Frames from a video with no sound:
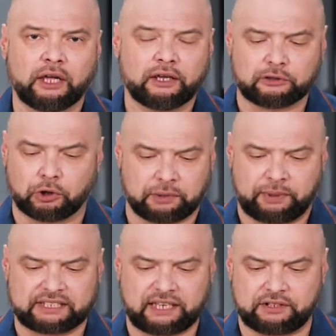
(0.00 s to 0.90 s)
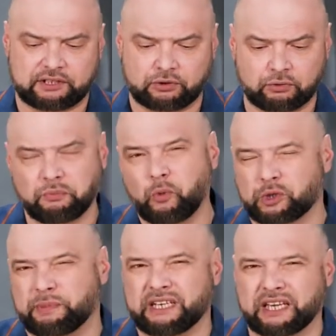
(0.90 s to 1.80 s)
Сложно представить, ну,
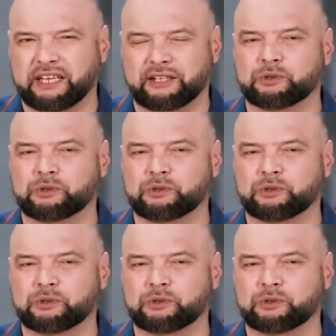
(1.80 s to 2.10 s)
может быть какие-то,